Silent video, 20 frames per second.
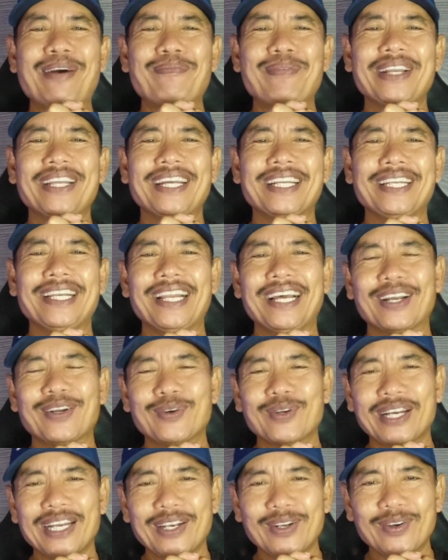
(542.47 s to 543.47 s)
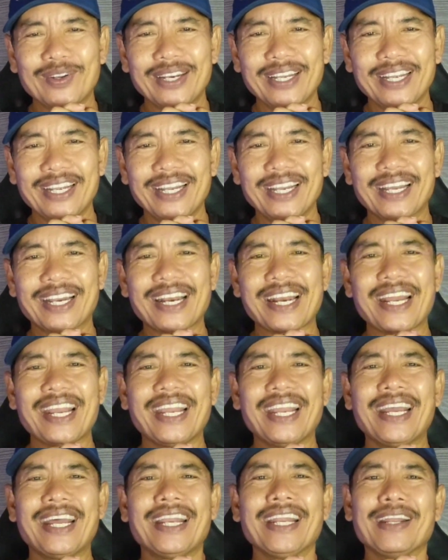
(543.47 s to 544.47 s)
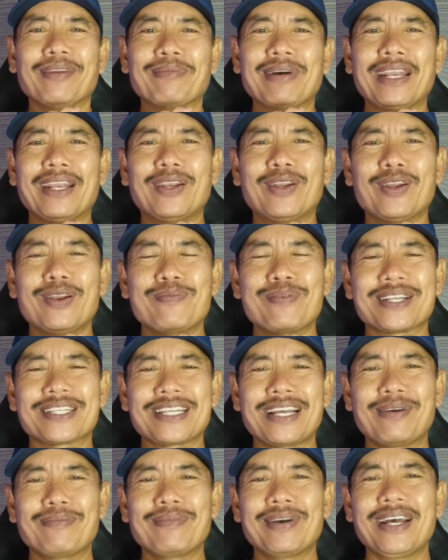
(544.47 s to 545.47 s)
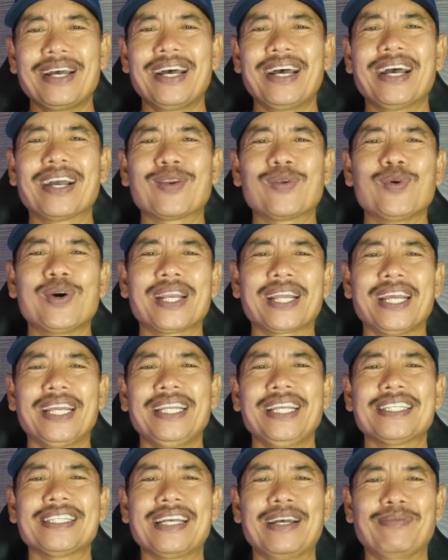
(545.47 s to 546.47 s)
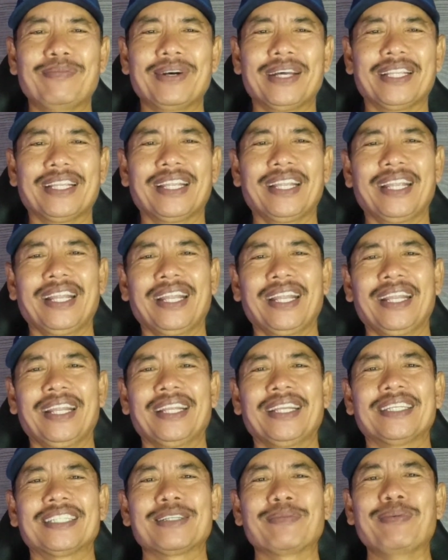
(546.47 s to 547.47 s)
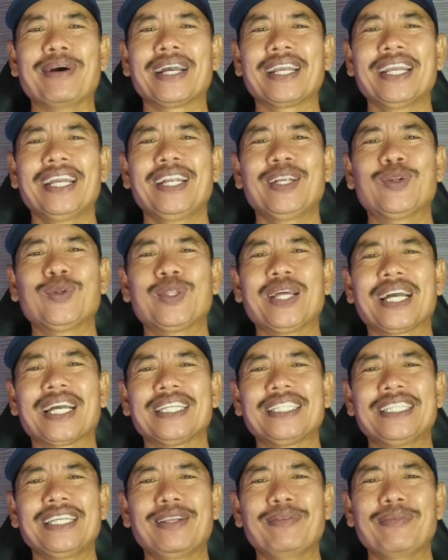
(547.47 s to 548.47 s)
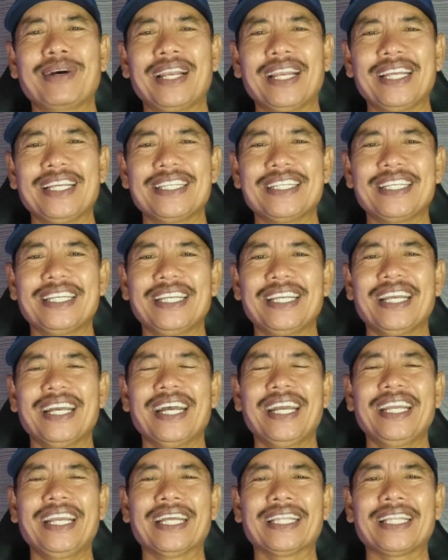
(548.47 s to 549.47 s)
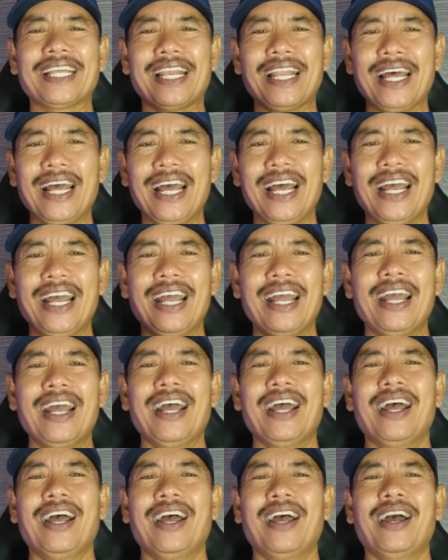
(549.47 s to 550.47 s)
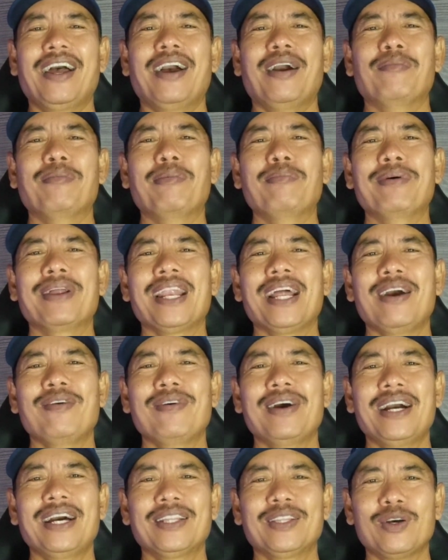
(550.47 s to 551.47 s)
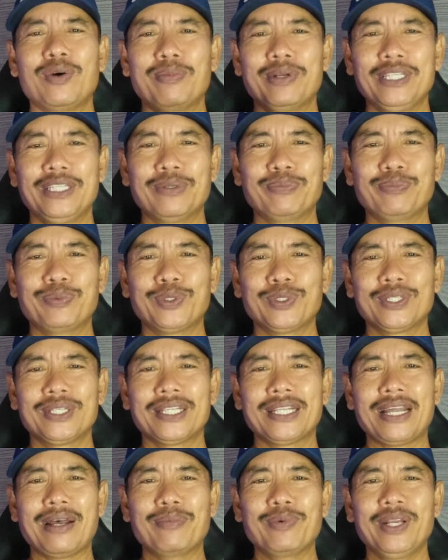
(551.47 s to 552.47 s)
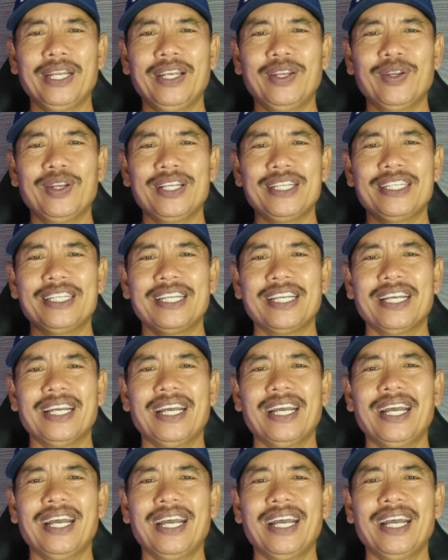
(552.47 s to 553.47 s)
apa yang dilakukan oleh Ryan Imandon bersama keluarganya sahabat. Sebagai duta kecil Malaysia yang telah mempelawa atau menjemput tamu Indonesia